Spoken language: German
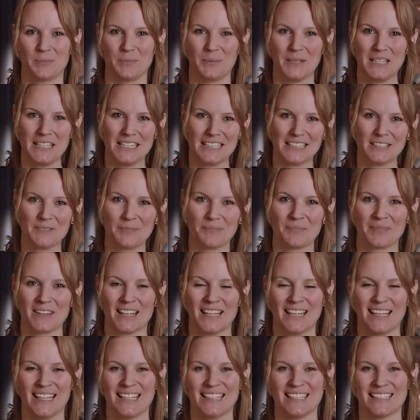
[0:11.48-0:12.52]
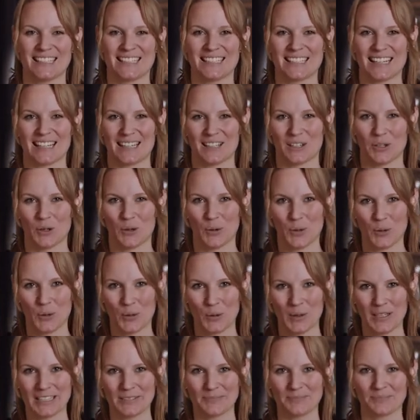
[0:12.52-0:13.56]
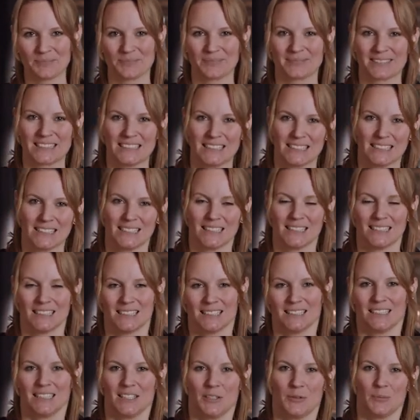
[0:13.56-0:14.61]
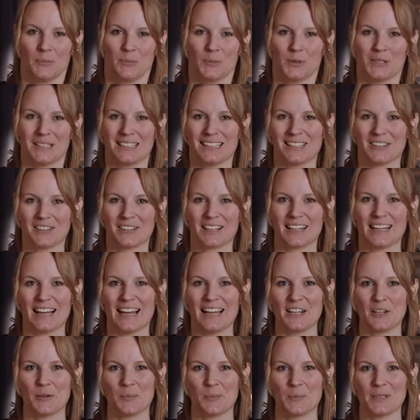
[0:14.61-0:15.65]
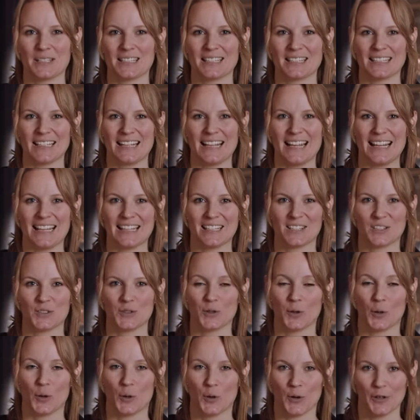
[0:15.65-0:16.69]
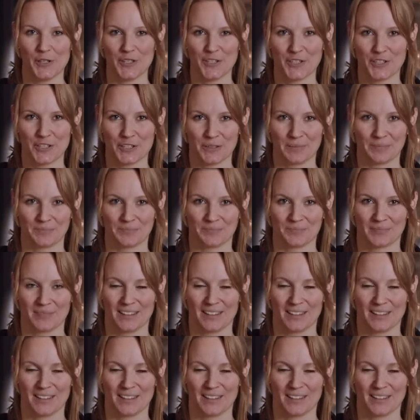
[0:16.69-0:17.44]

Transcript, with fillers: Bier daheim, muss ich euch leider ein bisschen enttäuschen.